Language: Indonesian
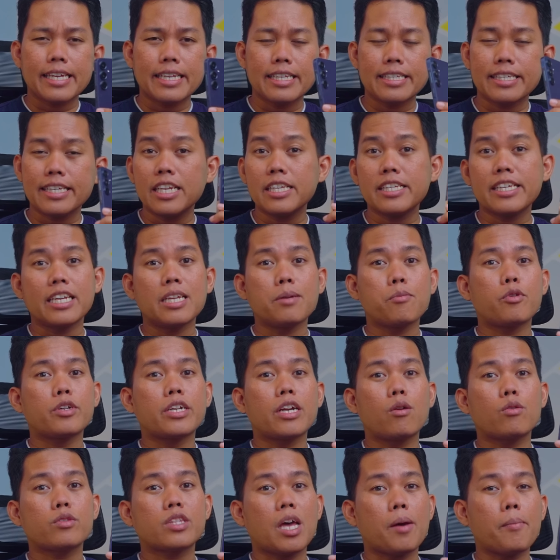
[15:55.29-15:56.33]
Di sini jadi
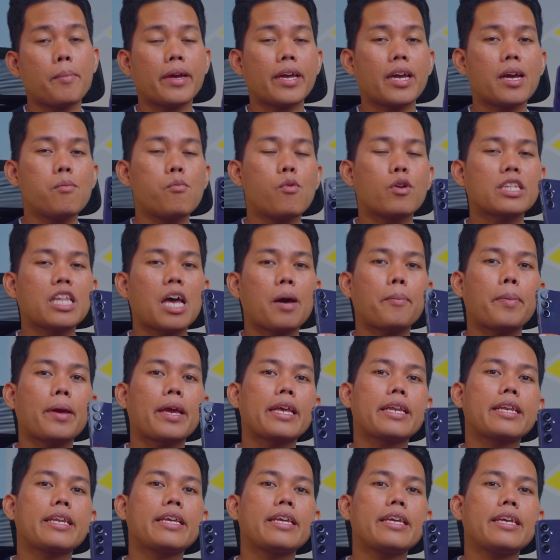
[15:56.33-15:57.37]
modal utama ya buat
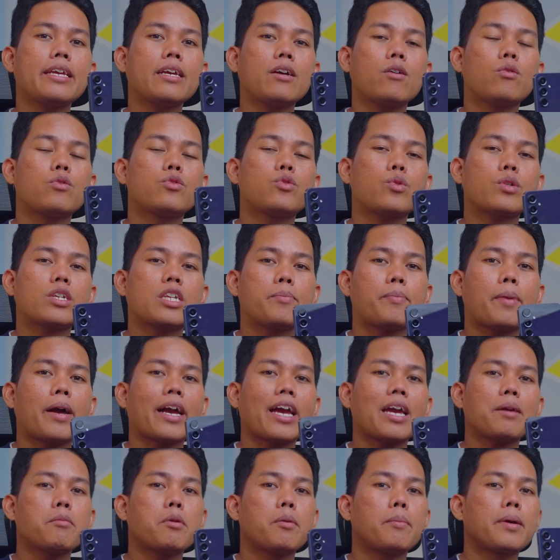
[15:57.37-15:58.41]
HP ini untuk
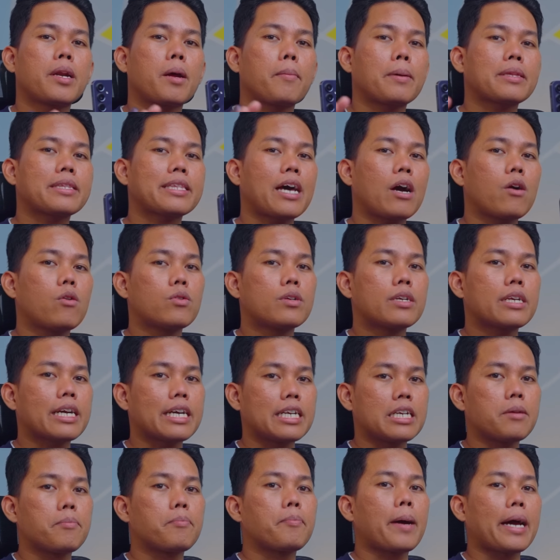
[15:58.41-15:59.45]
dipakai beberapa tahun ke
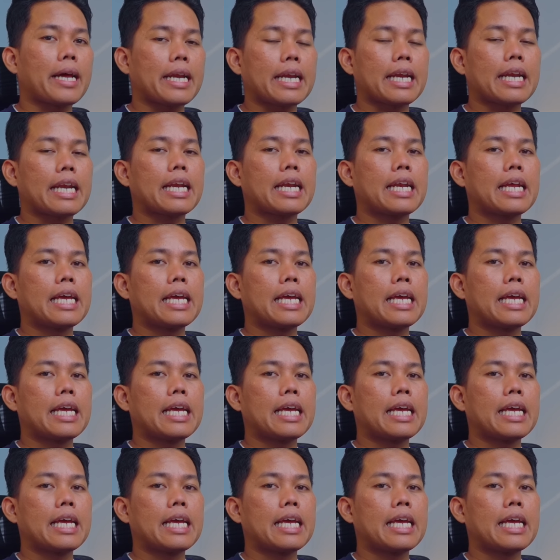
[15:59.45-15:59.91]
depan.